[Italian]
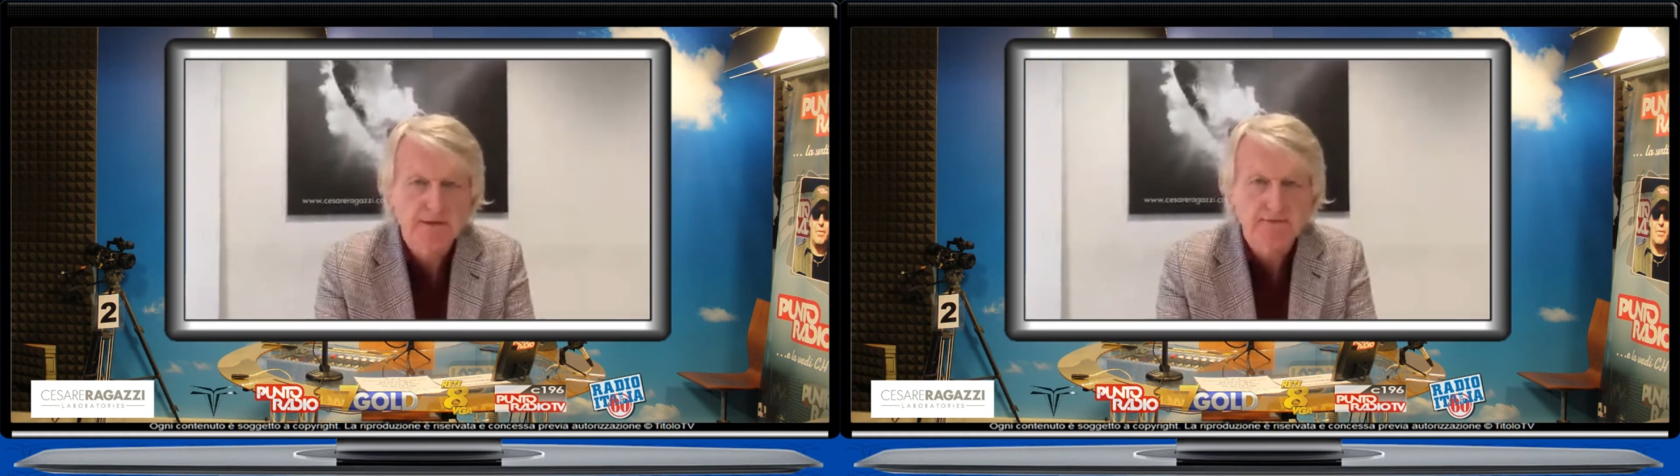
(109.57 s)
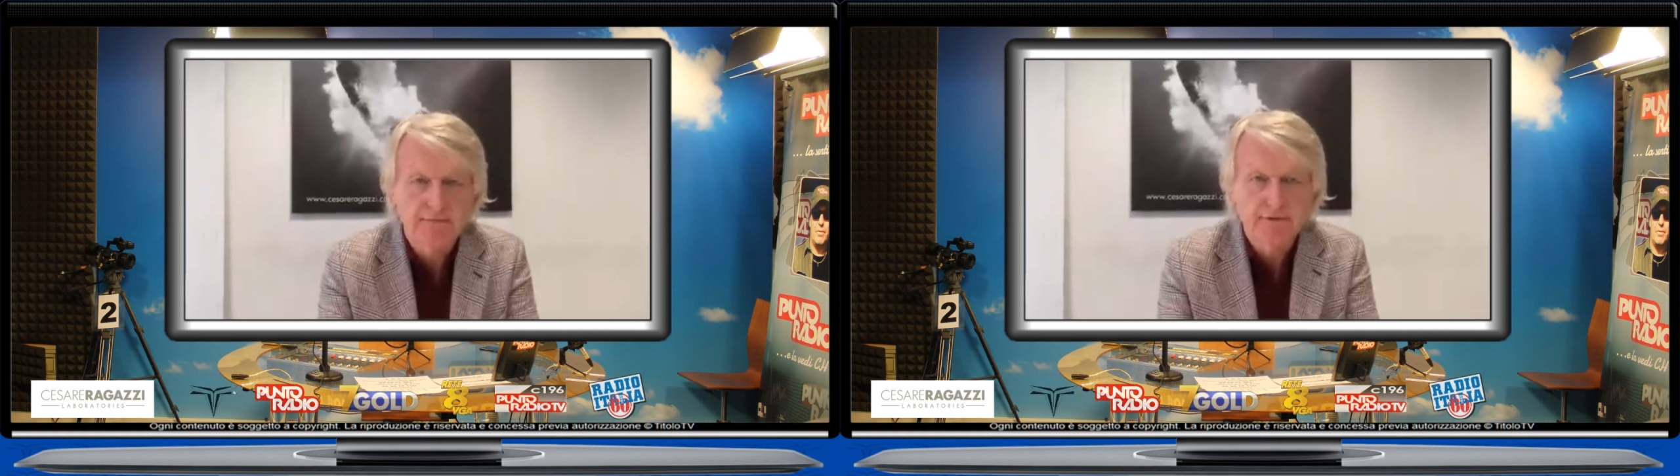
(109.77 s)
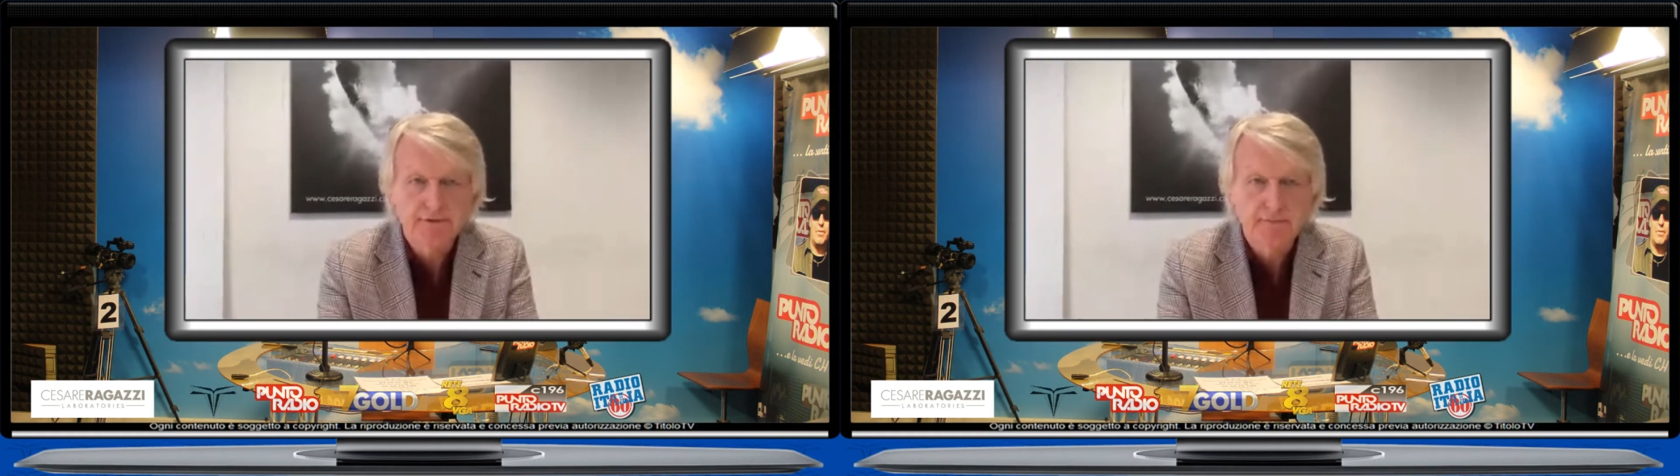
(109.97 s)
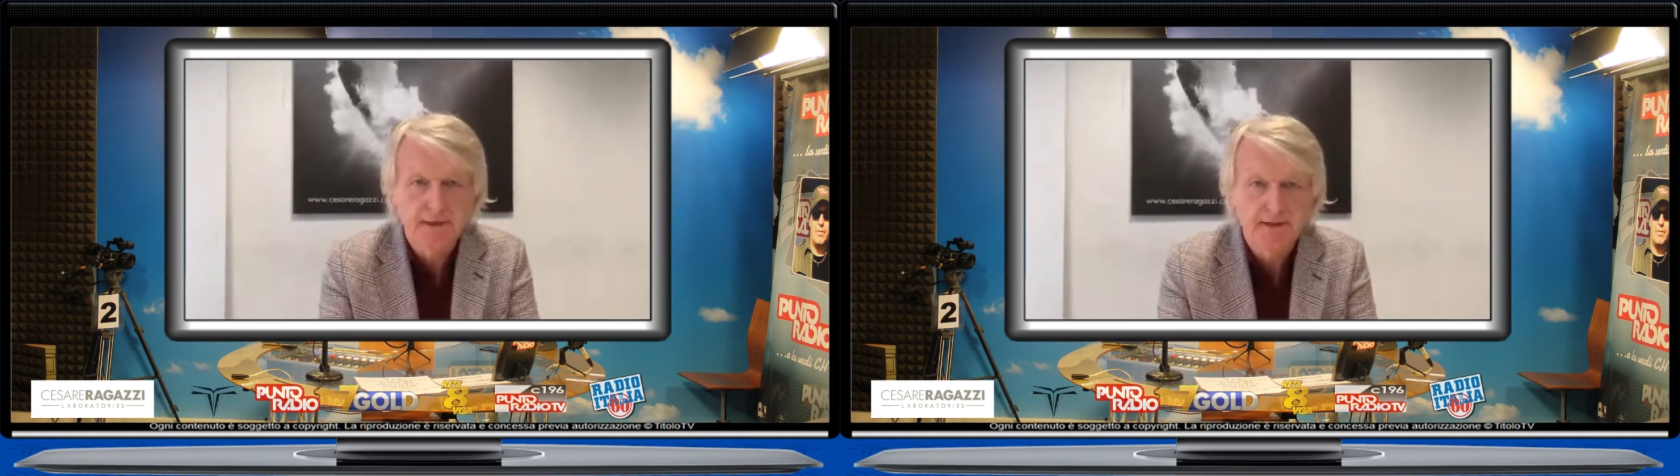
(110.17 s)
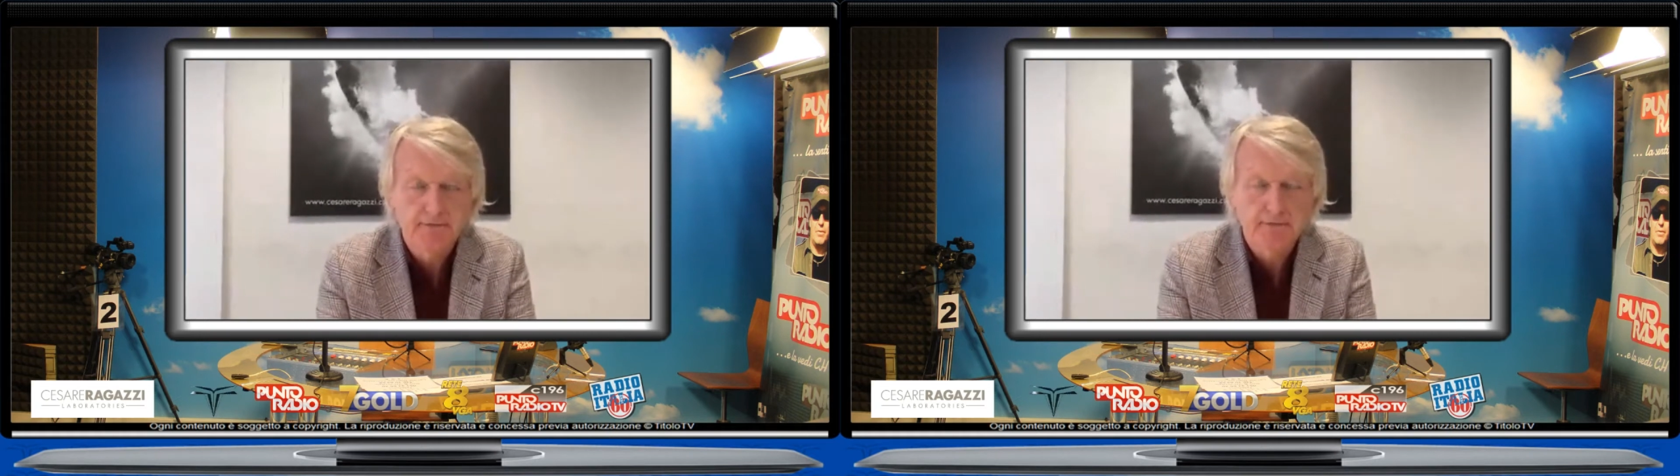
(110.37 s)
di
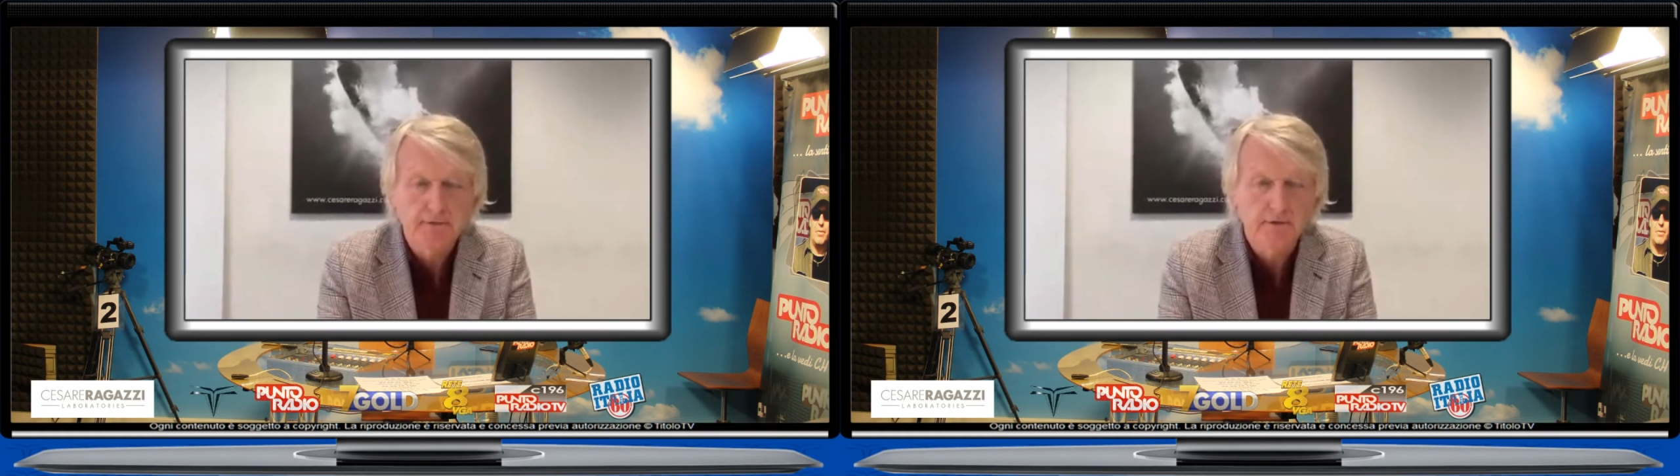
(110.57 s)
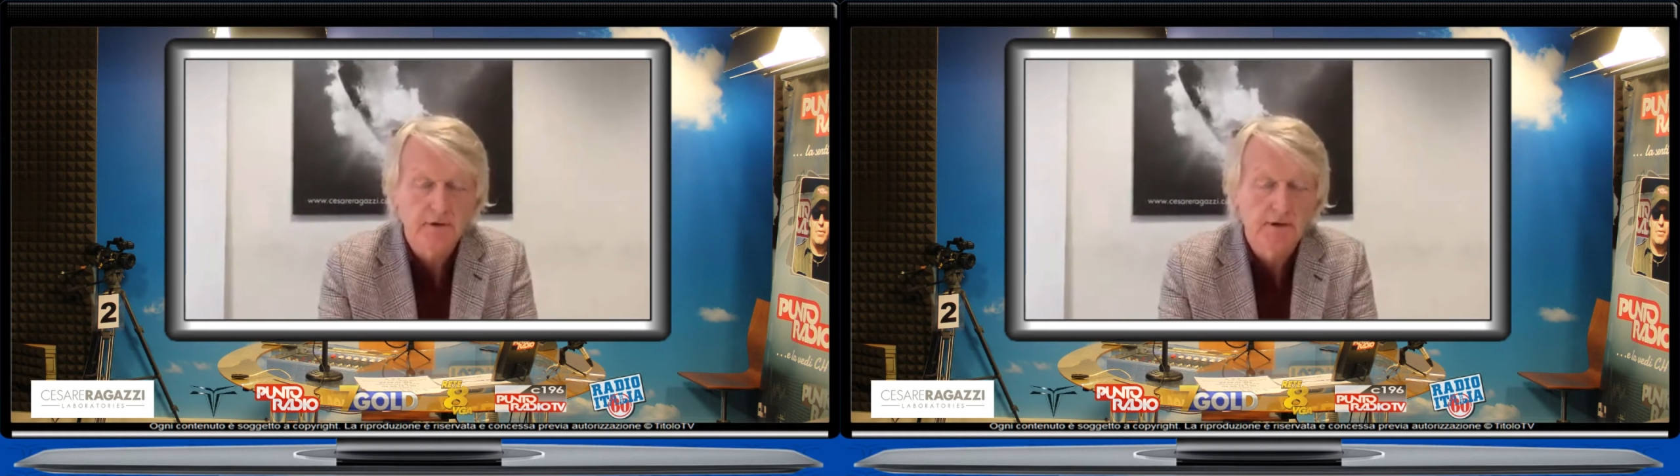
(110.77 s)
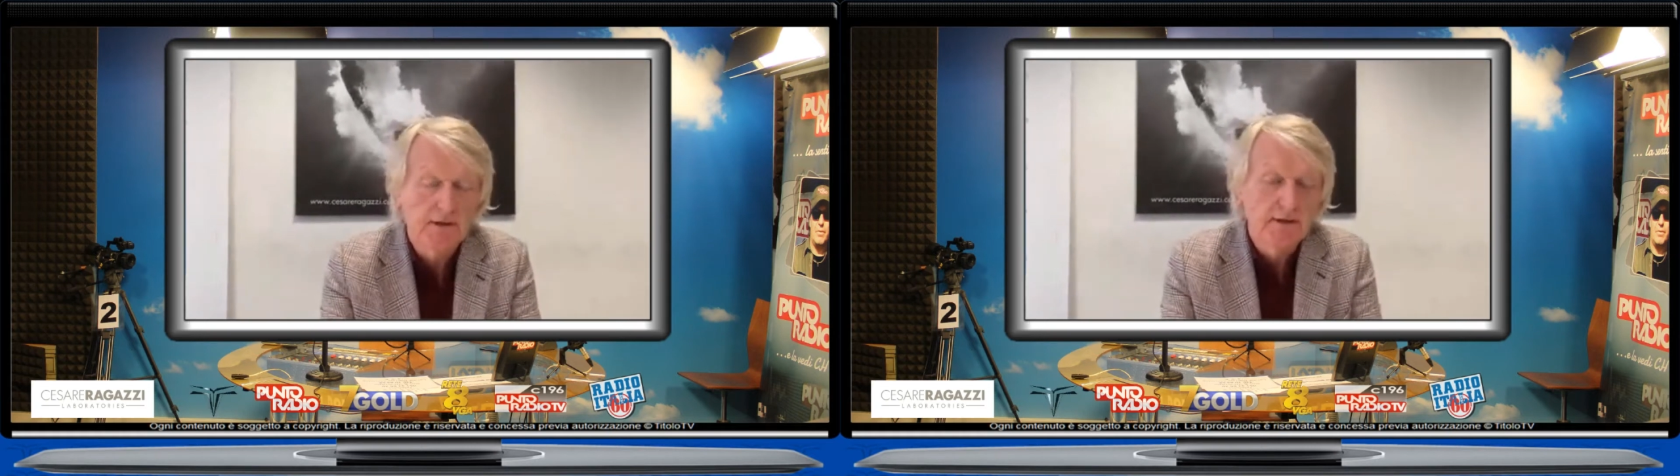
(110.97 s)
infoltimento